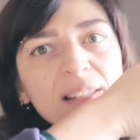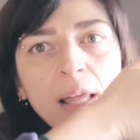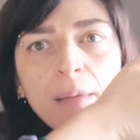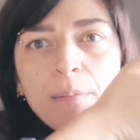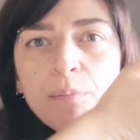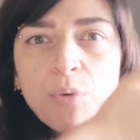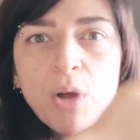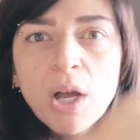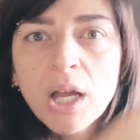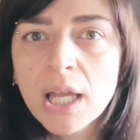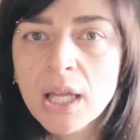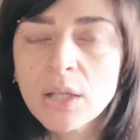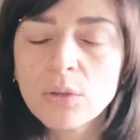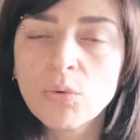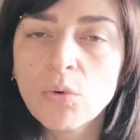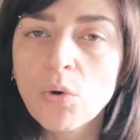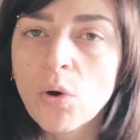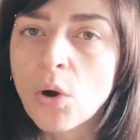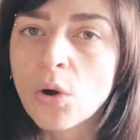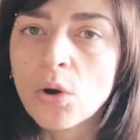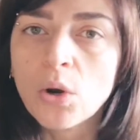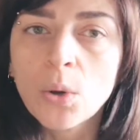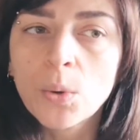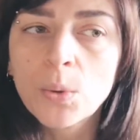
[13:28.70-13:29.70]
per esempio anche ad
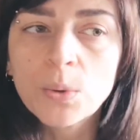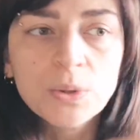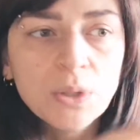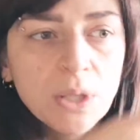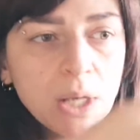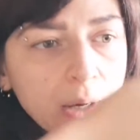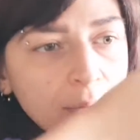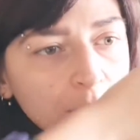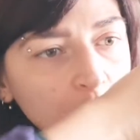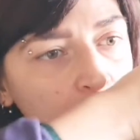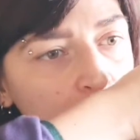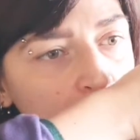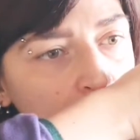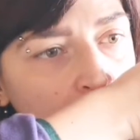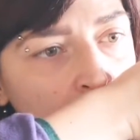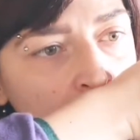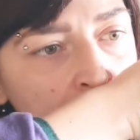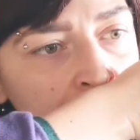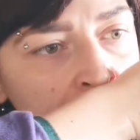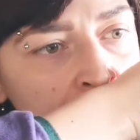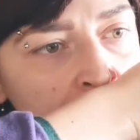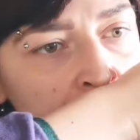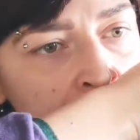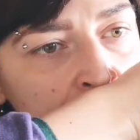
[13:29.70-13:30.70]
un colloquio di
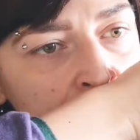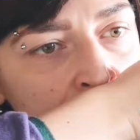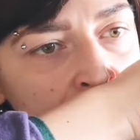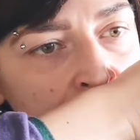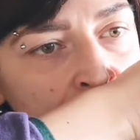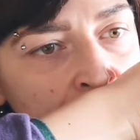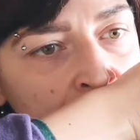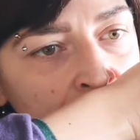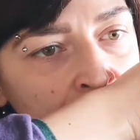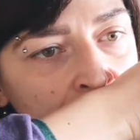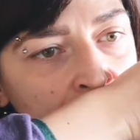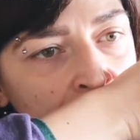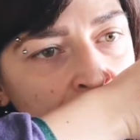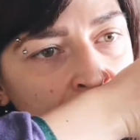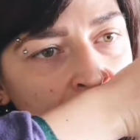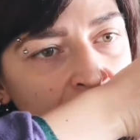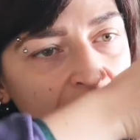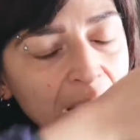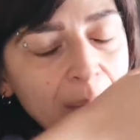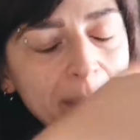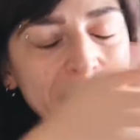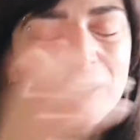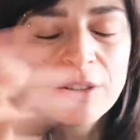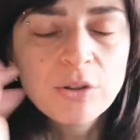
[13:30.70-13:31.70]
lavoro.
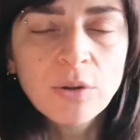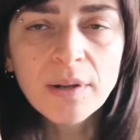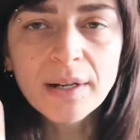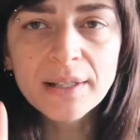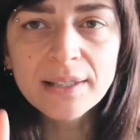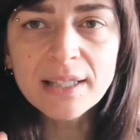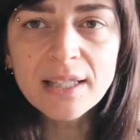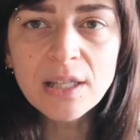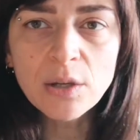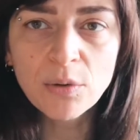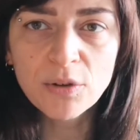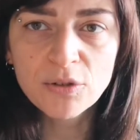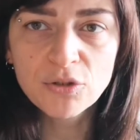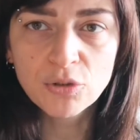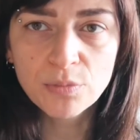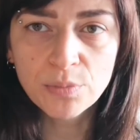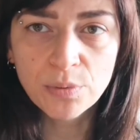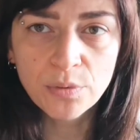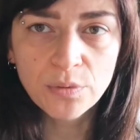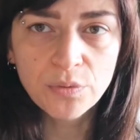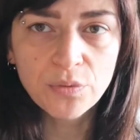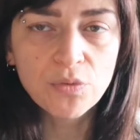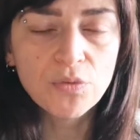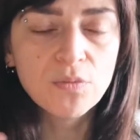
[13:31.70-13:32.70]
Mm, la particolarità di questo
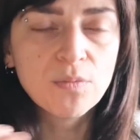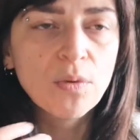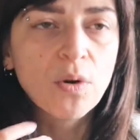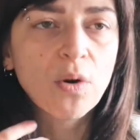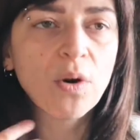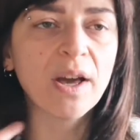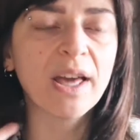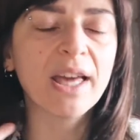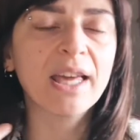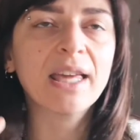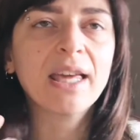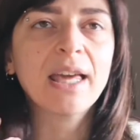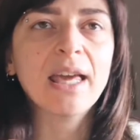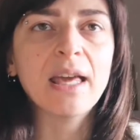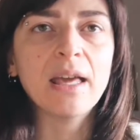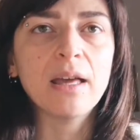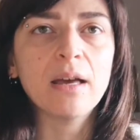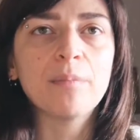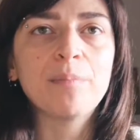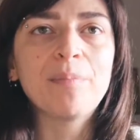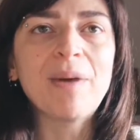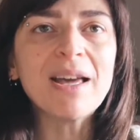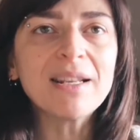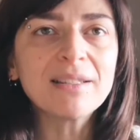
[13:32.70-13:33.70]
profumo è
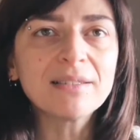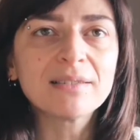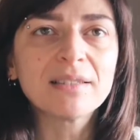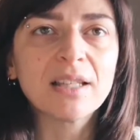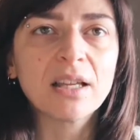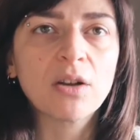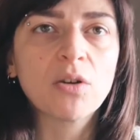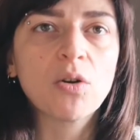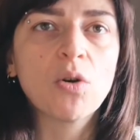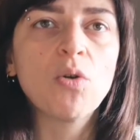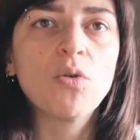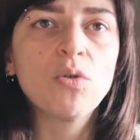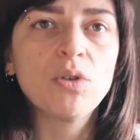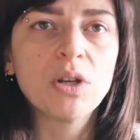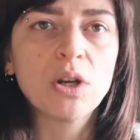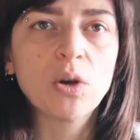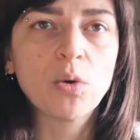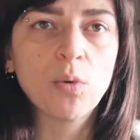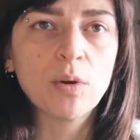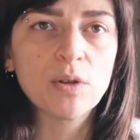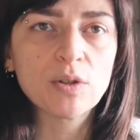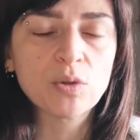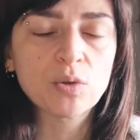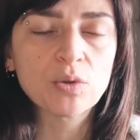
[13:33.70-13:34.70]
che parte
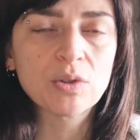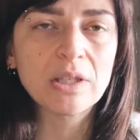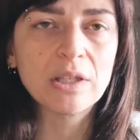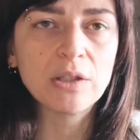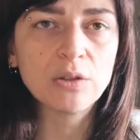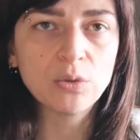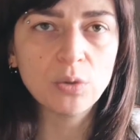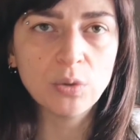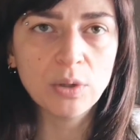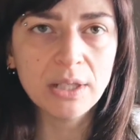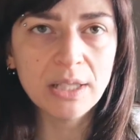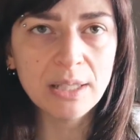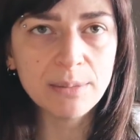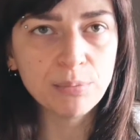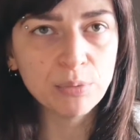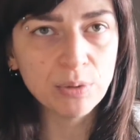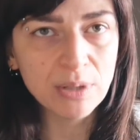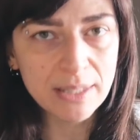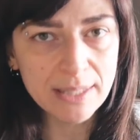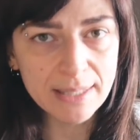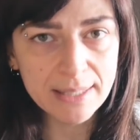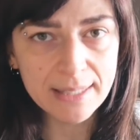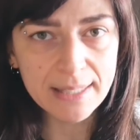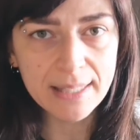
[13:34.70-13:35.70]
con questo sentore di
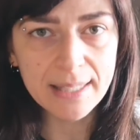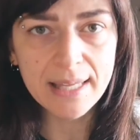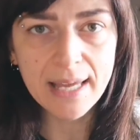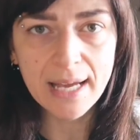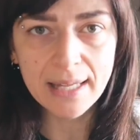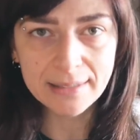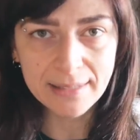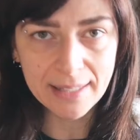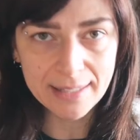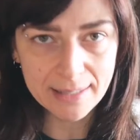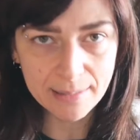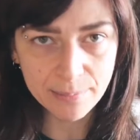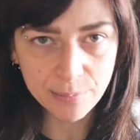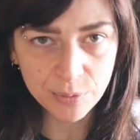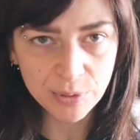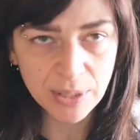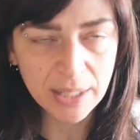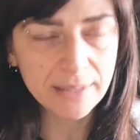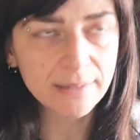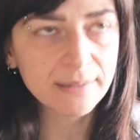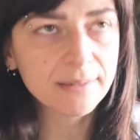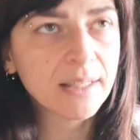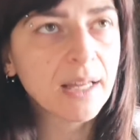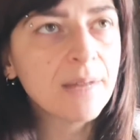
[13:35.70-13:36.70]
pulizia da
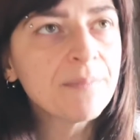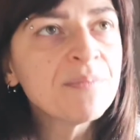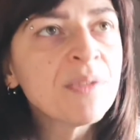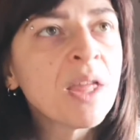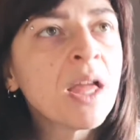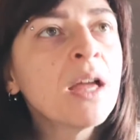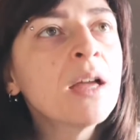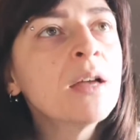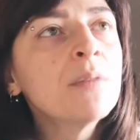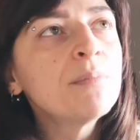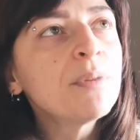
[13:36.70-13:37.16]
saponetta,